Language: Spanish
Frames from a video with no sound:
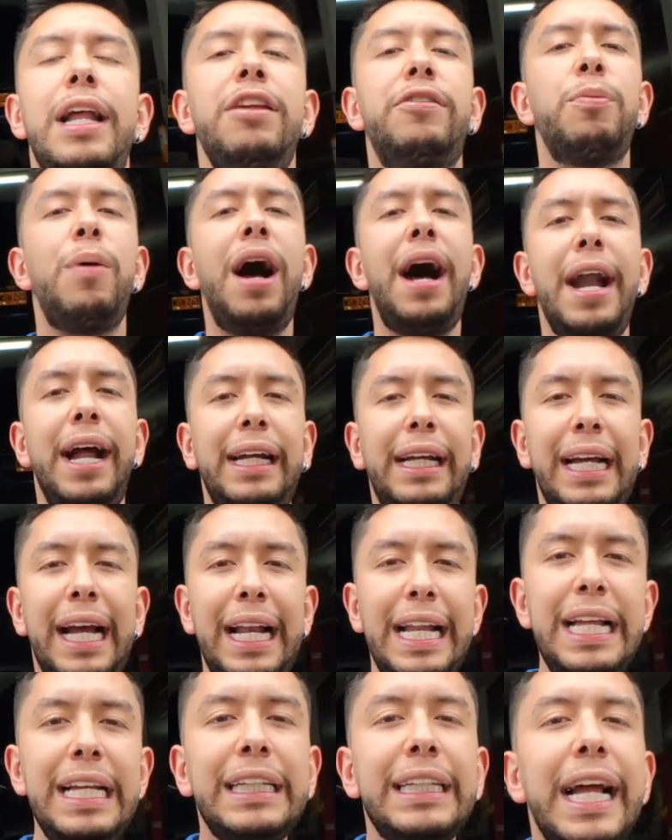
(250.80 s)
les voy a dejar aquí
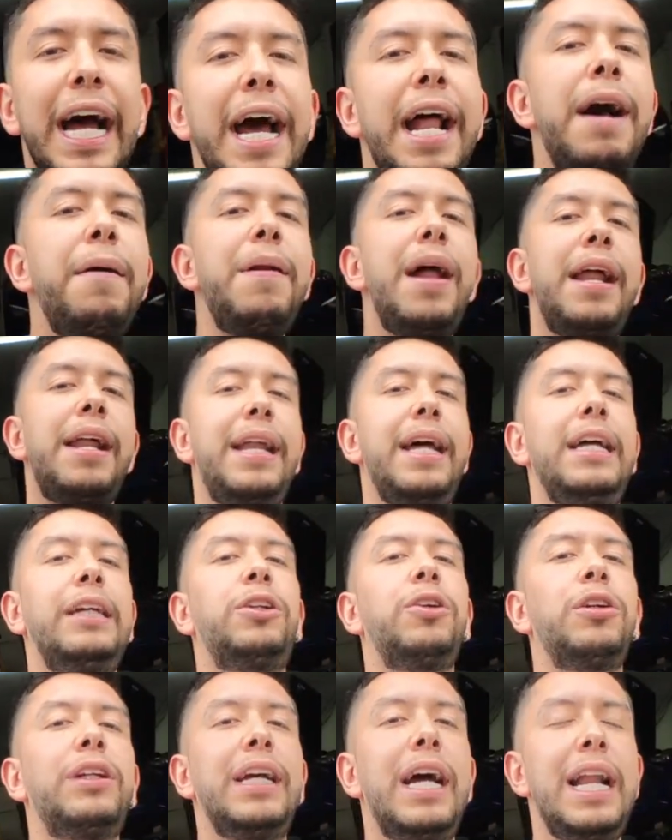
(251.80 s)
el Instagram, las redes
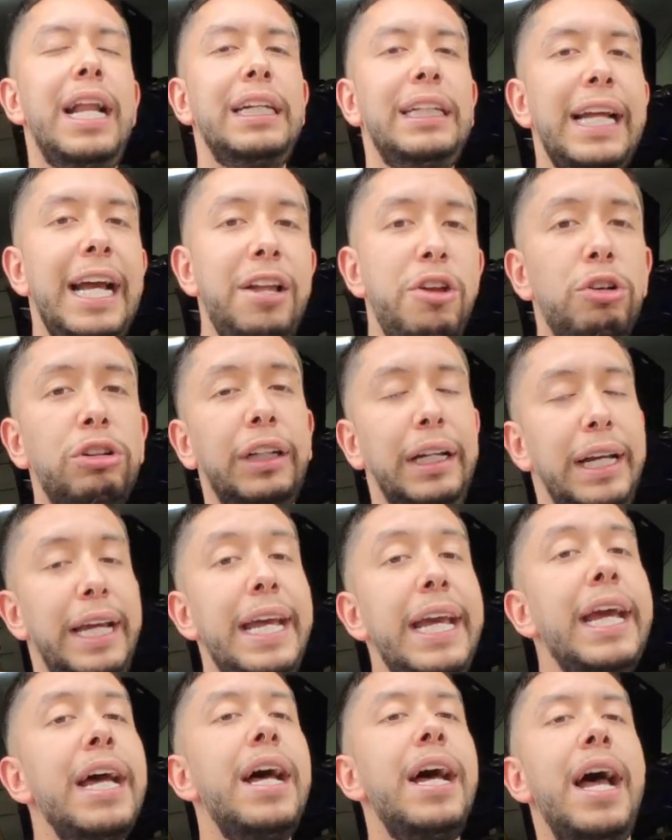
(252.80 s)
sociales de ellos
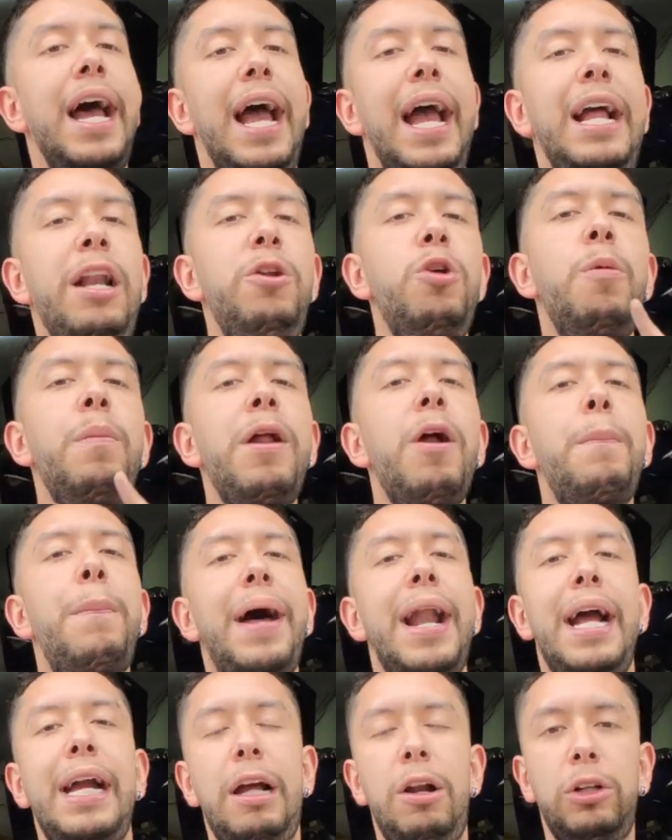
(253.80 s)
y el número
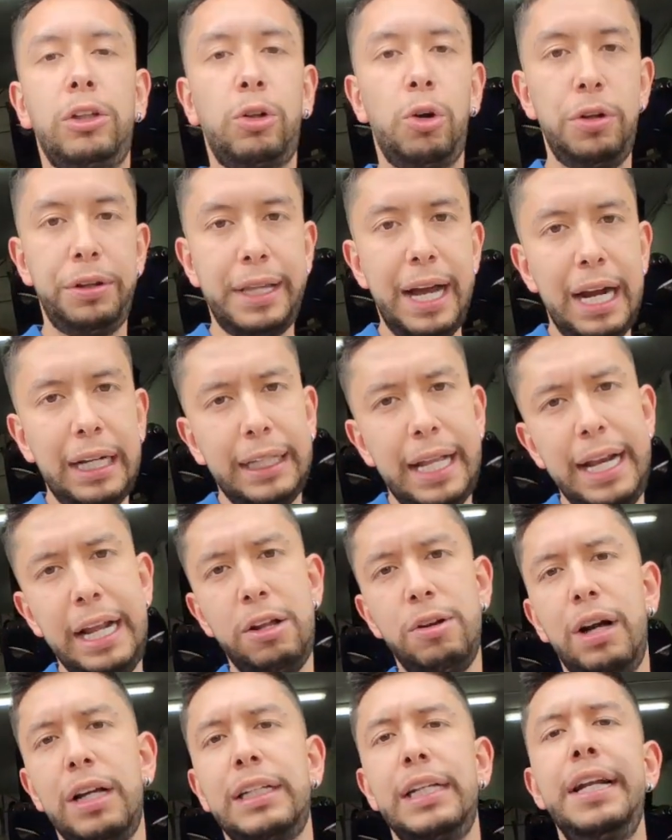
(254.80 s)
para que los contacten.
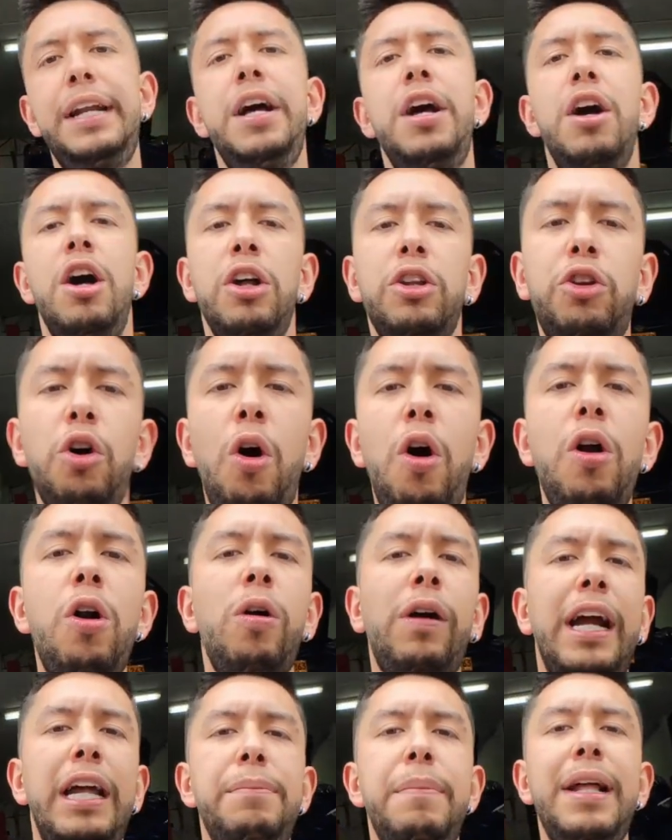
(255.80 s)
Ellos hacen todo
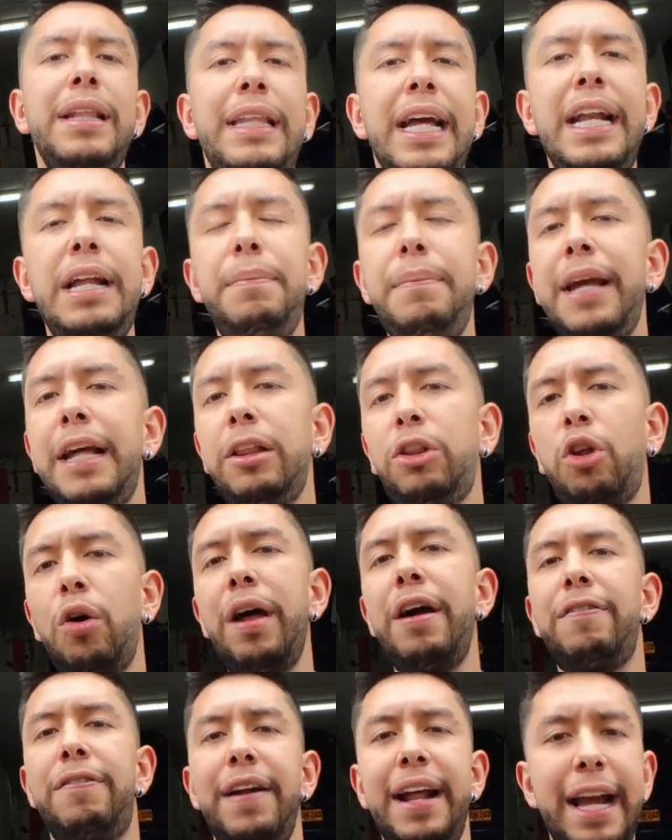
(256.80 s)
lo que es mantenimiento
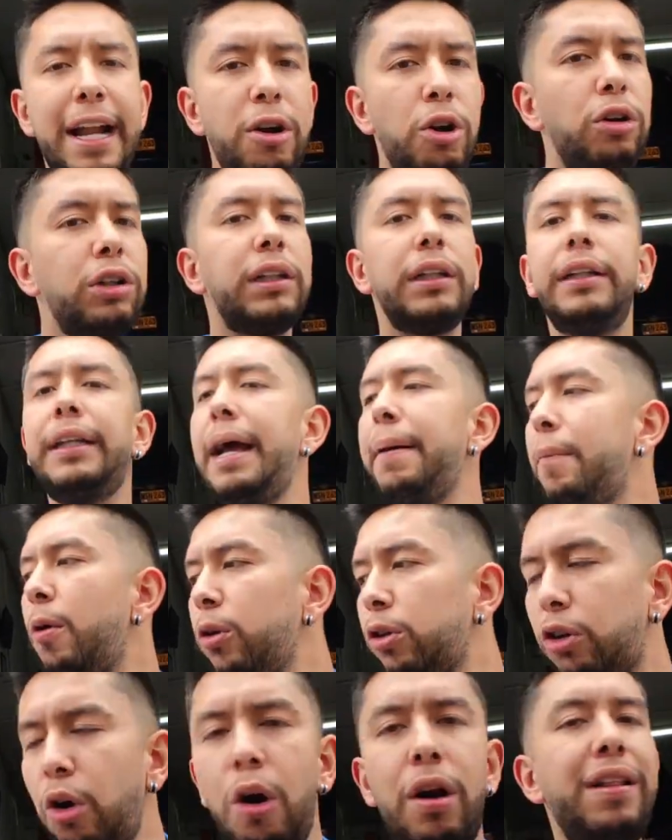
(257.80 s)
de frenos, de
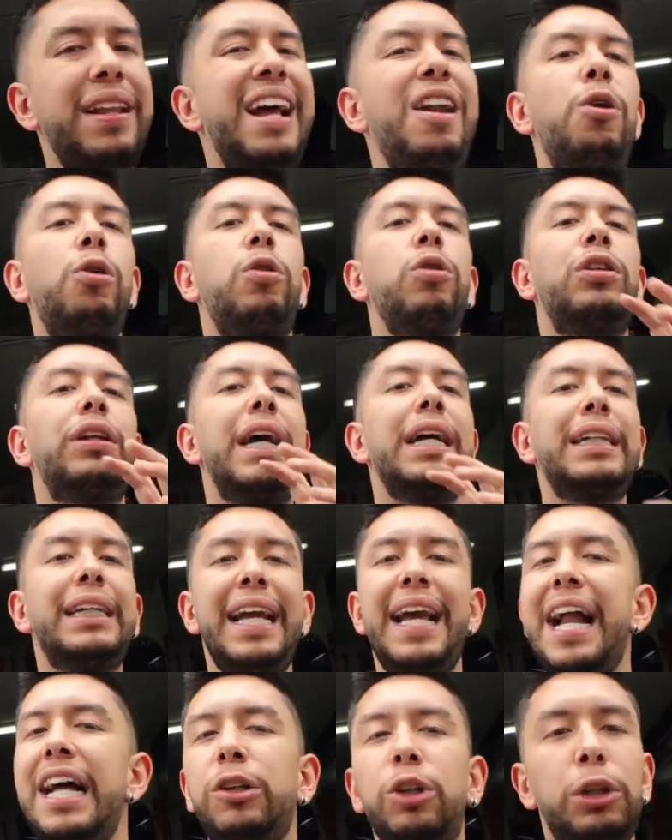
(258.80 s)
motor, de lo que ustedes
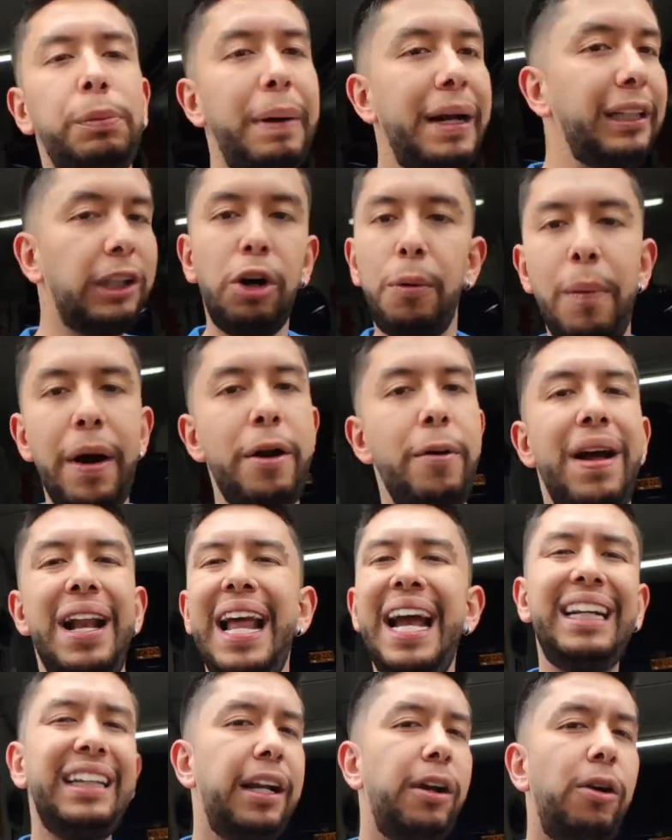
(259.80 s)
quieran, suspensión, bueno,
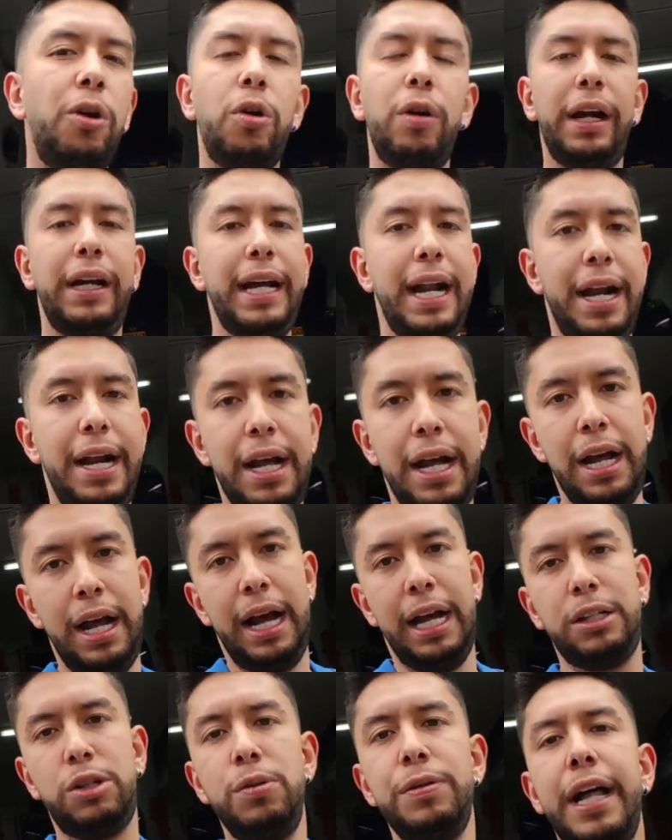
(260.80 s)
eléctrico, lo que quieran.
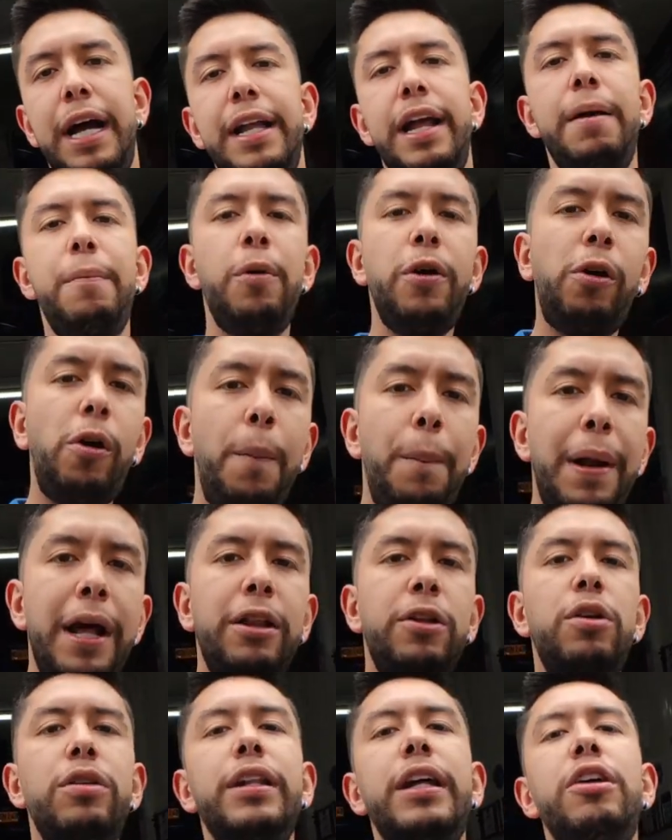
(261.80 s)
Es un taller muy
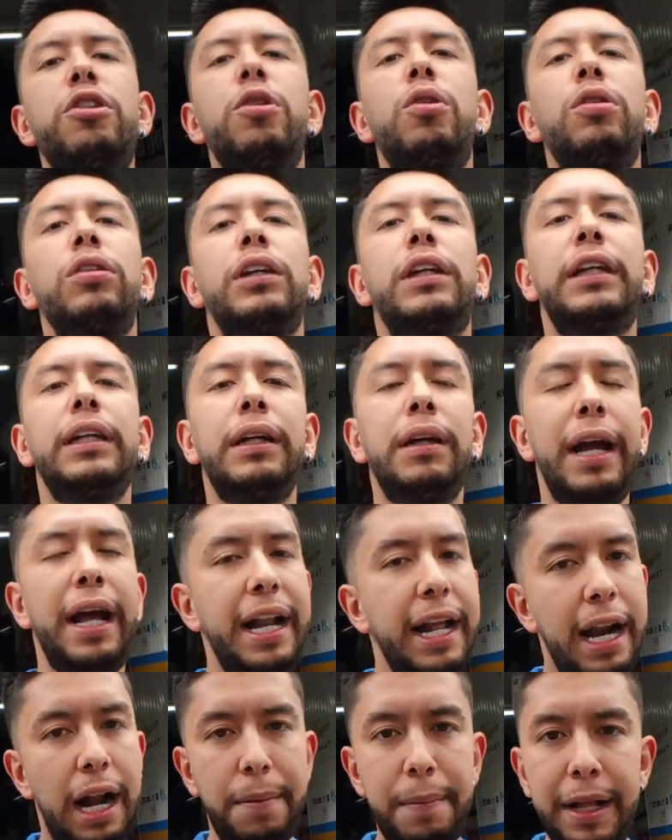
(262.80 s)
completo donde yo
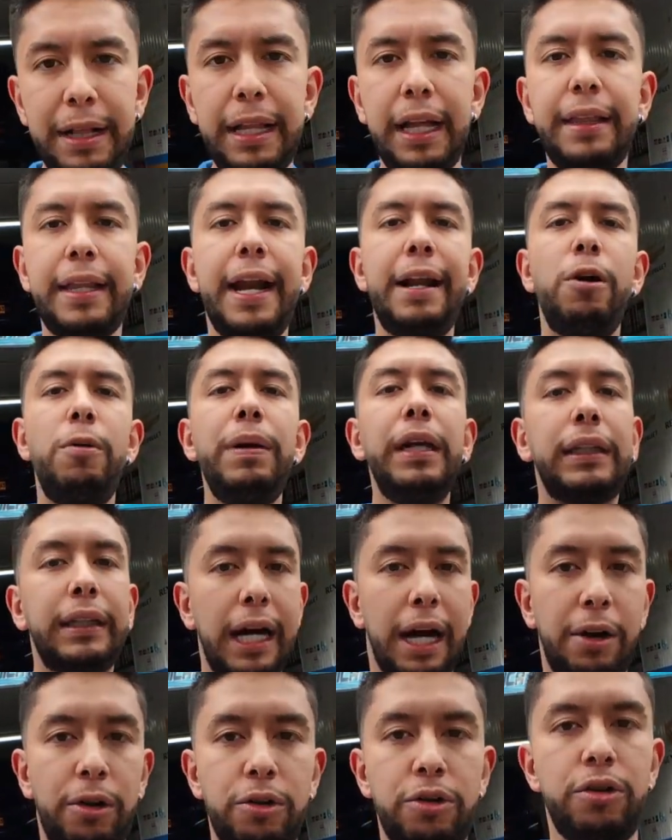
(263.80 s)
generalmente traigo mis carros.